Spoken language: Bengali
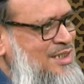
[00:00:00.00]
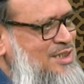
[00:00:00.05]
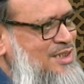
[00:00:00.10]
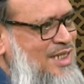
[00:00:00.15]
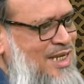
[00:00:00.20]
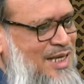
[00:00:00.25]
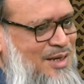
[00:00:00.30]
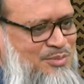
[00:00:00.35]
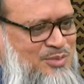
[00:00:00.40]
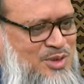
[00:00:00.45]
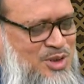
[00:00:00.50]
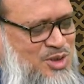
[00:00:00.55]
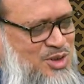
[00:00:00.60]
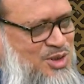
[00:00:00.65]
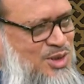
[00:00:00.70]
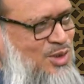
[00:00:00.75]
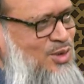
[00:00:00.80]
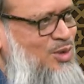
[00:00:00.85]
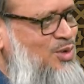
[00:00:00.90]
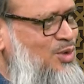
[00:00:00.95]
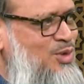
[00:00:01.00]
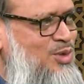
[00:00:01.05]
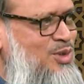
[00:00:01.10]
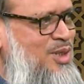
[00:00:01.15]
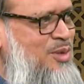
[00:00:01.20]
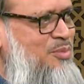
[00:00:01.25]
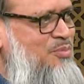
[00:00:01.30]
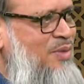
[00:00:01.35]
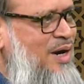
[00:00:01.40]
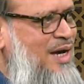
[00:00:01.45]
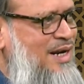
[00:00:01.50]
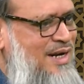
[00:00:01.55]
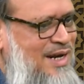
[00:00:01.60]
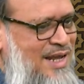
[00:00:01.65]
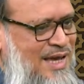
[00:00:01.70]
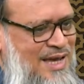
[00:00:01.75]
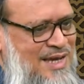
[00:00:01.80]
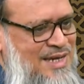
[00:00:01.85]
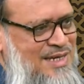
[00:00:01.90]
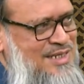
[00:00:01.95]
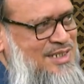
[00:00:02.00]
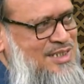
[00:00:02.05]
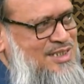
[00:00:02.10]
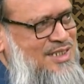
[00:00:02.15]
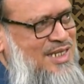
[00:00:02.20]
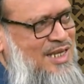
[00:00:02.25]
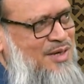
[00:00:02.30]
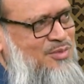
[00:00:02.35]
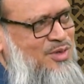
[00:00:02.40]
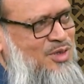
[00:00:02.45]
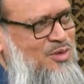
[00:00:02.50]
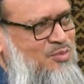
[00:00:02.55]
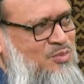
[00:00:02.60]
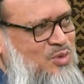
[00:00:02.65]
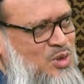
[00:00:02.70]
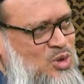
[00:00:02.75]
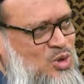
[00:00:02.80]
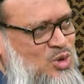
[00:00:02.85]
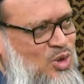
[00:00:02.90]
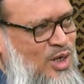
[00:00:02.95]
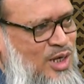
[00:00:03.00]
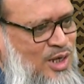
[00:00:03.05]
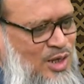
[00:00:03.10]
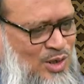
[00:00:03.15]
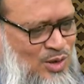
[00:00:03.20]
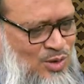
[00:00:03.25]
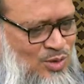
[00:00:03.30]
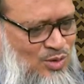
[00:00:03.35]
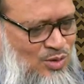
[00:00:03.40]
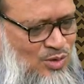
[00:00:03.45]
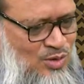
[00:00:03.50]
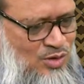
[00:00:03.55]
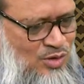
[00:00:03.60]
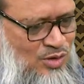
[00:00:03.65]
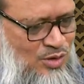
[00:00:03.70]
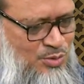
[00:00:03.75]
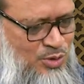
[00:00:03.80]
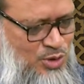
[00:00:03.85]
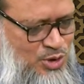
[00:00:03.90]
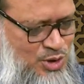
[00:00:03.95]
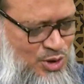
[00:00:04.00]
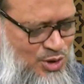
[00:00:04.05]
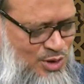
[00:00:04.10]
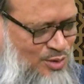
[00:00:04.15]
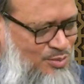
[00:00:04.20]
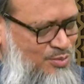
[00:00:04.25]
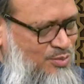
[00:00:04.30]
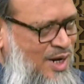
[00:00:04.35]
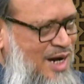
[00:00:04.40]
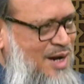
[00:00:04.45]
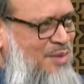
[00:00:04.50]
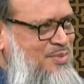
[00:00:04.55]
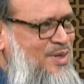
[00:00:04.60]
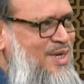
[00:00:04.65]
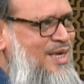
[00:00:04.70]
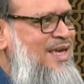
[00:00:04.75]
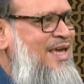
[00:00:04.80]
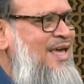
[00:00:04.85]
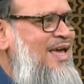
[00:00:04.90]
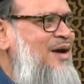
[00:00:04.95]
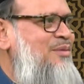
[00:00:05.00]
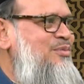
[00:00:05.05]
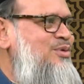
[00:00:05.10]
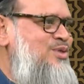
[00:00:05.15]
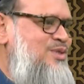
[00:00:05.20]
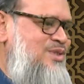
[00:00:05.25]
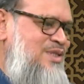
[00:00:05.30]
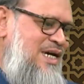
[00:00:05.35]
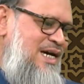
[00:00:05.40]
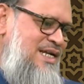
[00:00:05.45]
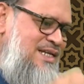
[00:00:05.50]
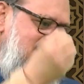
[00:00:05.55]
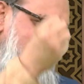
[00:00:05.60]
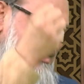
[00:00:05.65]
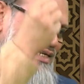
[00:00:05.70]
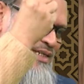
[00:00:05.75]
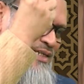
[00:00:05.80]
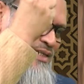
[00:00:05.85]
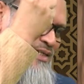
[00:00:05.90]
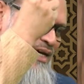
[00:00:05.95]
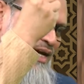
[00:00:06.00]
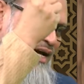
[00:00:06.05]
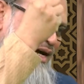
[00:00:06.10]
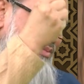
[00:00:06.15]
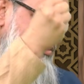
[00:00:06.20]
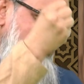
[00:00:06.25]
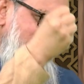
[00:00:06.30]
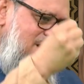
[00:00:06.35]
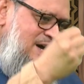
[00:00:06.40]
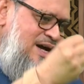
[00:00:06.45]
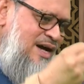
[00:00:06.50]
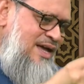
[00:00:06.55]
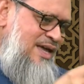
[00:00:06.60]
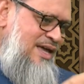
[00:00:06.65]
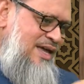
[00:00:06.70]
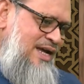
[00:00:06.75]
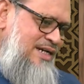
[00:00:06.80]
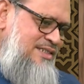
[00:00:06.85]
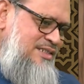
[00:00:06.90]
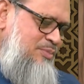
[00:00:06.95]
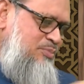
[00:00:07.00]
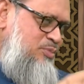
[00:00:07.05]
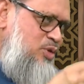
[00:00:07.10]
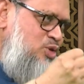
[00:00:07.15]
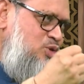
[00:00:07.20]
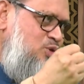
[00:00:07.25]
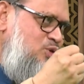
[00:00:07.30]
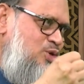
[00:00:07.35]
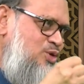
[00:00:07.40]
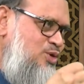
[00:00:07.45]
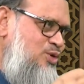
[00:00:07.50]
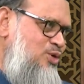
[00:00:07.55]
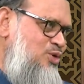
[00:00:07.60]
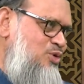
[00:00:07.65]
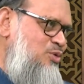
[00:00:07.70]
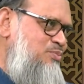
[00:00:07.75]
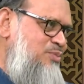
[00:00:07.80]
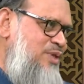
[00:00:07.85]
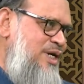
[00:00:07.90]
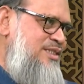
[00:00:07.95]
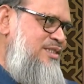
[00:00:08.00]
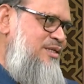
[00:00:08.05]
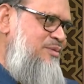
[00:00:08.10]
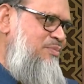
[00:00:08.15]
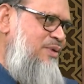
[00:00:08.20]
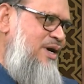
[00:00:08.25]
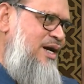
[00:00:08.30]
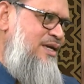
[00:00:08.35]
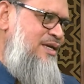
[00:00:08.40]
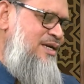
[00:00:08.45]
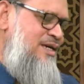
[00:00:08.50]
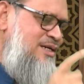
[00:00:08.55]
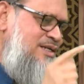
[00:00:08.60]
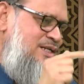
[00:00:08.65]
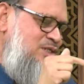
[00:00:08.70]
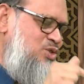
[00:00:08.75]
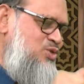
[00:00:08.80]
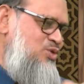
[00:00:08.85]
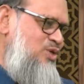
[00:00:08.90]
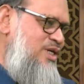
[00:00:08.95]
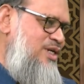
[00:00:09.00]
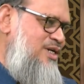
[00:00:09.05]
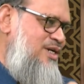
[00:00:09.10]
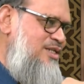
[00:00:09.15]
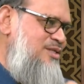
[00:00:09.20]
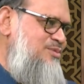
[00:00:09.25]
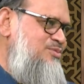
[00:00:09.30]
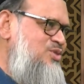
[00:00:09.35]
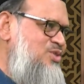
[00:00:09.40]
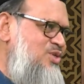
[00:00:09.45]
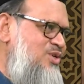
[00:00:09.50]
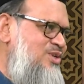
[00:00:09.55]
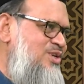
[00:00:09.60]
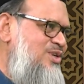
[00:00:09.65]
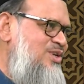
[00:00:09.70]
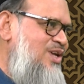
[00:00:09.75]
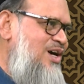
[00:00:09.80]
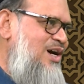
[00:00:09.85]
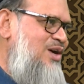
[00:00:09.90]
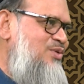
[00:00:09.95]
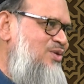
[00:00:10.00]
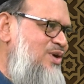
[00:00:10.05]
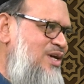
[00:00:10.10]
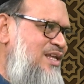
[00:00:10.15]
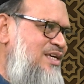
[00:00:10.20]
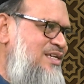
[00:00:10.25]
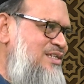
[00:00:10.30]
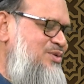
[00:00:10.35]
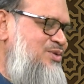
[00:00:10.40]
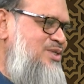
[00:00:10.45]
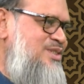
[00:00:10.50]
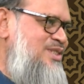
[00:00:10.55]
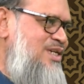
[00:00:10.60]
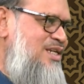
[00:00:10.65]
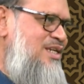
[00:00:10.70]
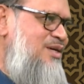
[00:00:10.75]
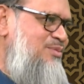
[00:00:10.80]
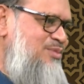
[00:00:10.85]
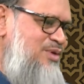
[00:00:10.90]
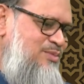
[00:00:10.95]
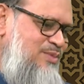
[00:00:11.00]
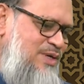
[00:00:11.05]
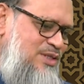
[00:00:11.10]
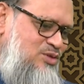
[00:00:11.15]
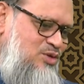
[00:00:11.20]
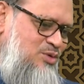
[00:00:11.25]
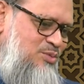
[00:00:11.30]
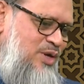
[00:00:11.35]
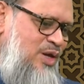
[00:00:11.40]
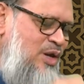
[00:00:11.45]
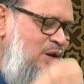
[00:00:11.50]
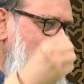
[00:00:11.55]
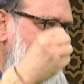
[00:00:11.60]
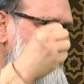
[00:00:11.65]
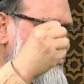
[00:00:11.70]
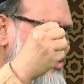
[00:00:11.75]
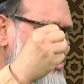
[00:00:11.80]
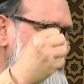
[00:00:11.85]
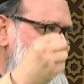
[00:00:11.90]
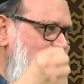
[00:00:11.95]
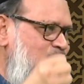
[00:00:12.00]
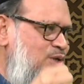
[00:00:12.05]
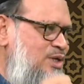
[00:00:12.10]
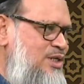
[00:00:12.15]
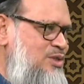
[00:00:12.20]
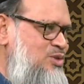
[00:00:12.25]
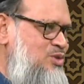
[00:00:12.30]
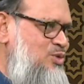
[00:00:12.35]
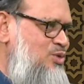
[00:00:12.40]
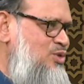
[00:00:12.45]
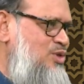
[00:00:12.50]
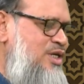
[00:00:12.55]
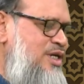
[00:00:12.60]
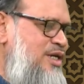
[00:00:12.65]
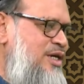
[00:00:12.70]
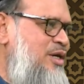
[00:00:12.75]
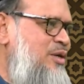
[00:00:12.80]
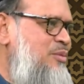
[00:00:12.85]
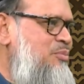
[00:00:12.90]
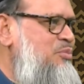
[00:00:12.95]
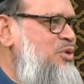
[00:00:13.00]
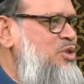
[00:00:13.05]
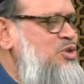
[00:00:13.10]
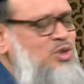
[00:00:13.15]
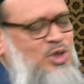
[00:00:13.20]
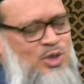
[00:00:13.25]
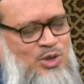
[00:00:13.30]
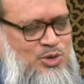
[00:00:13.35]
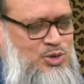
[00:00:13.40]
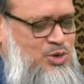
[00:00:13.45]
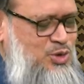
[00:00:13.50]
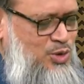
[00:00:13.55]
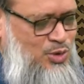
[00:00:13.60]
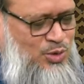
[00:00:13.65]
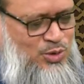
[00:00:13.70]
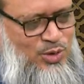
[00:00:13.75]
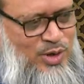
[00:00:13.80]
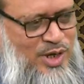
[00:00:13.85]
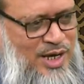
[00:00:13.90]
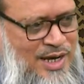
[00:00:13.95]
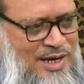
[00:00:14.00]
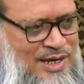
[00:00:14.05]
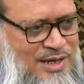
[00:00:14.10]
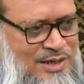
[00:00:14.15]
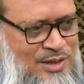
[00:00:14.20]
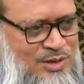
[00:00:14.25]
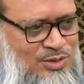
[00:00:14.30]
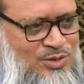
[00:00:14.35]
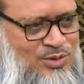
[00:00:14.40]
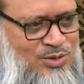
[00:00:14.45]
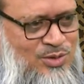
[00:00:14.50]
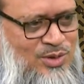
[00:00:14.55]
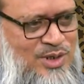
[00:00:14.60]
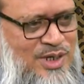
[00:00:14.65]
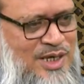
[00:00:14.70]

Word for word: ইসলাম নিশ্চিন্ন হতে পারে না ইসলামের বিজয় অবশ্যম্ভাবী এবং তারই আমরা একটা প্রত্যক্ষ রূপ দেখতে পাই রসুল করিম সাল্লু আলহি ওয়াসাল্লামের মাধ্যমে বদরের যুদ্ধে বিজয় অর্জন করা তো